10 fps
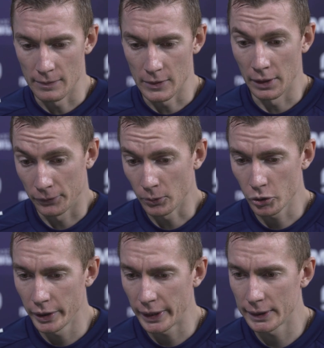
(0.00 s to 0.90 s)
А, в том,
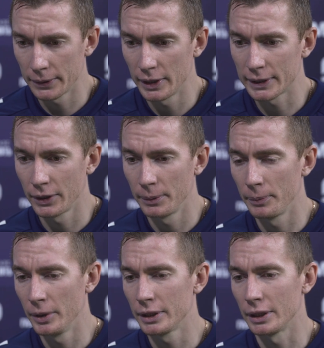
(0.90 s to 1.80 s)
что не реализовали свои
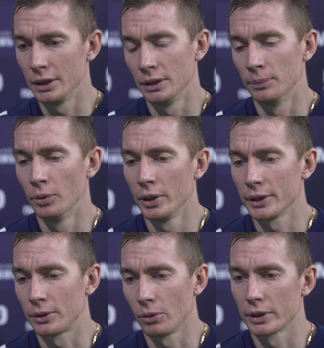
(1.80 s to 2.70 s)
моменты и более
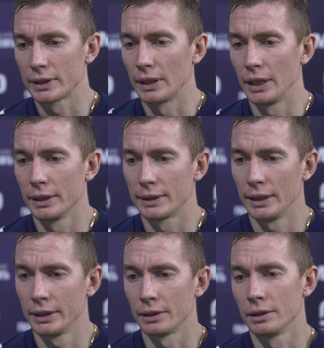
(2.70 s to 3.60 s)
строго сыграли
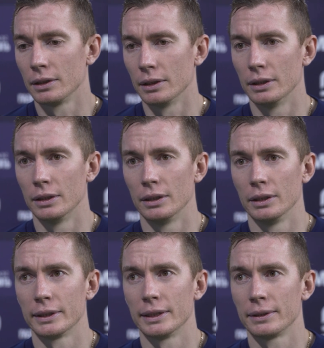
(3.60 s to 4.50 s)
сзади. А,
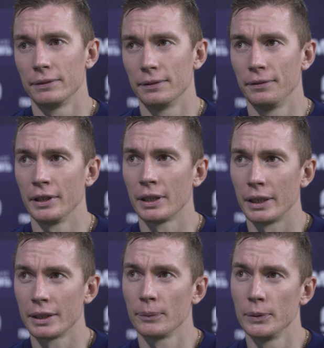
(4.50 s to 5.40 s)
если в
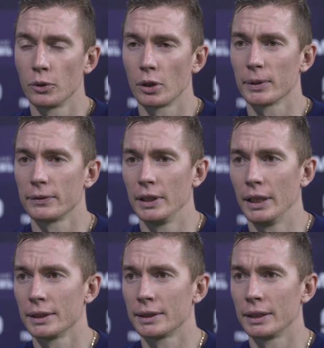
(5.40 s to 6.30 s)
Венгрии там немного
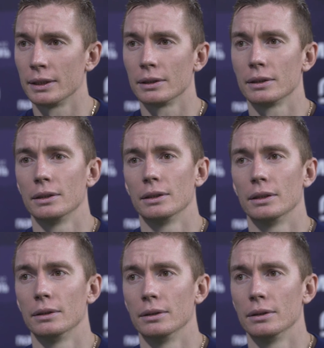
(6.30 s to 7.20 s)
позволяли сзади
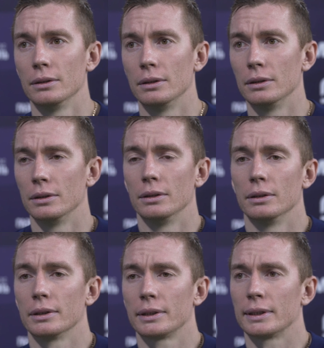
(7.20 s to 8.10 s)

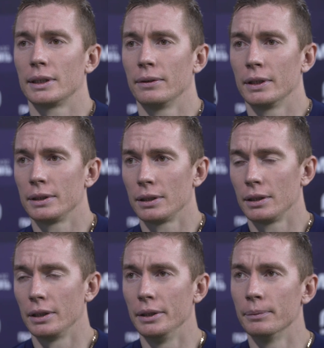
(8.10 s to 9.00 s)
э, создавать
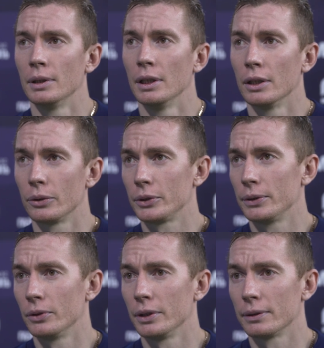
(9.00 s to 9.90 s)
им, то
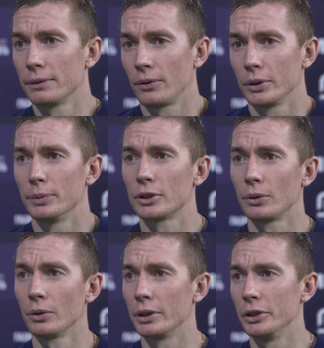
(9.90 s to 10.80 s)
сегодня вроде бы
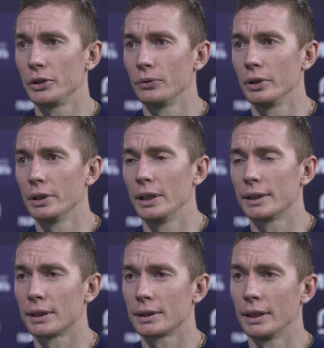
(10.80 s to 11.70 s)
строго ничего не дали
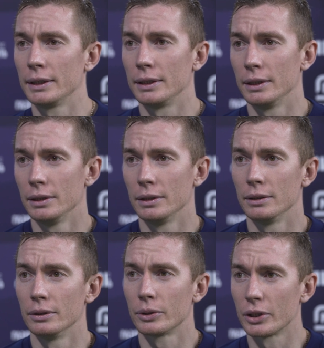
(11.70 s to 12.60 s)
создать. И,
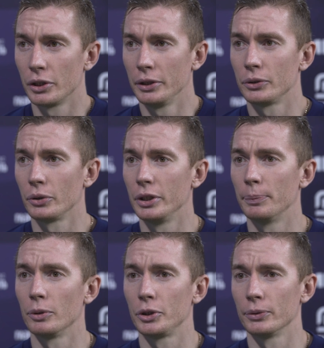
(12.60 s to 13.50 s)
ну, к сожалению, сегодня не
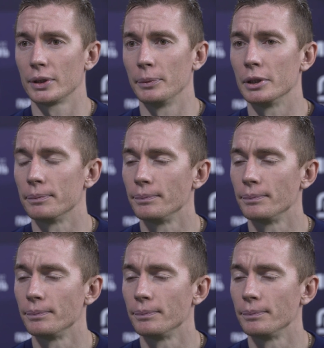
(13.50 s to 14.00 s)
получилось забить.